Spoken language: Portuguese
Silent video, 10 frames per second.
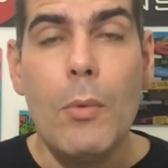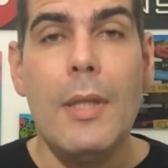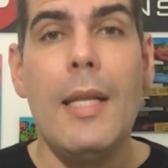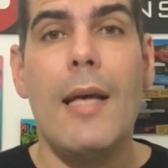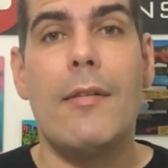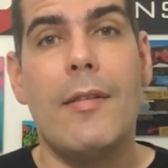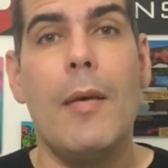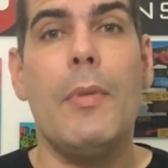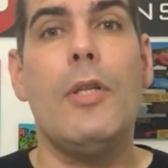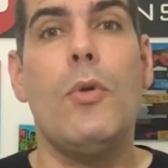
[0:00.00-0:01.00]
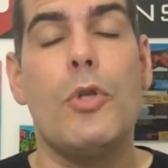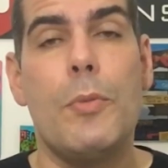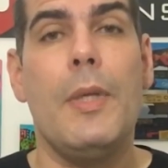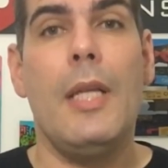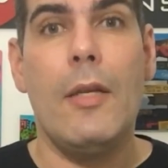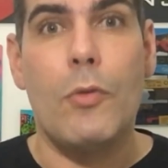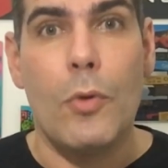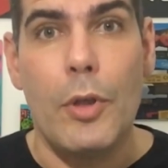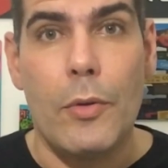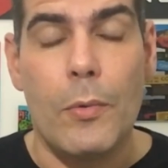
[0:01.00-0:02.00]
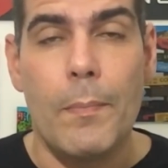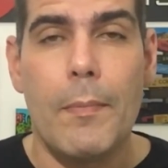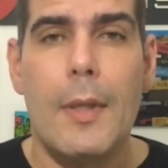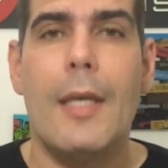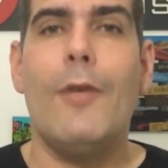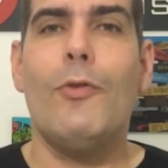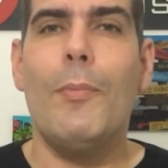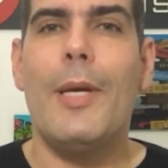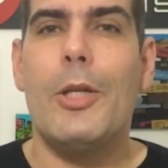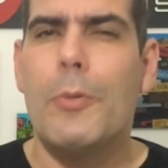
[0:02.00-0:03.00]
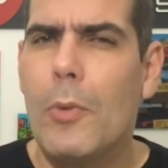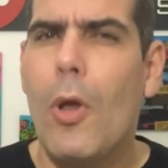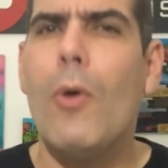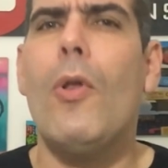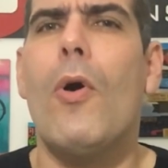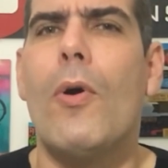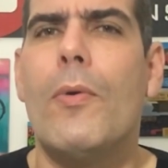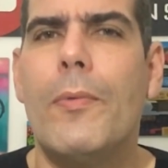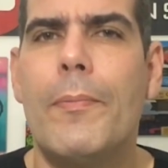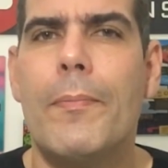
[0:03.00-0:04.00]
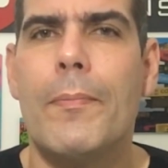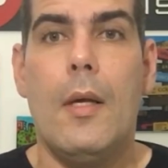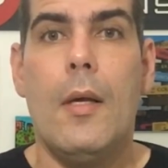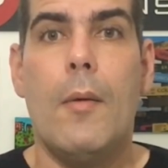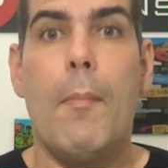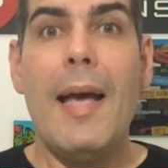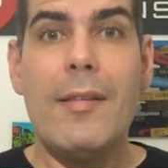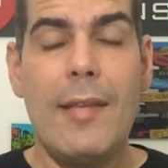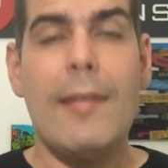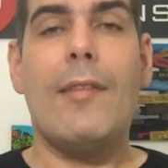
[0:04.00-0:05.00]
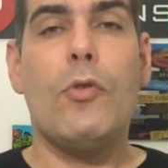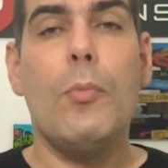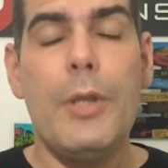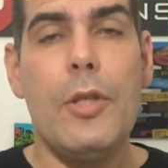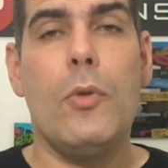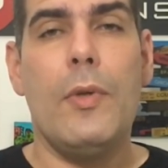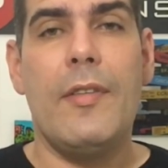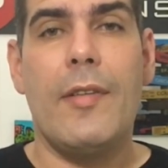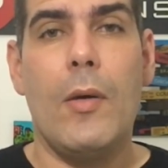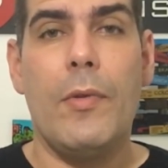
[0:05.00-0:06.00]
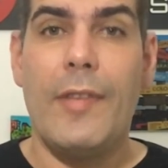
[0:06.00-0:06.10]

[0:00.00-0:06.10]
1 de dezembro de 2018 isso mesmo, logo logo. Mas essa substituição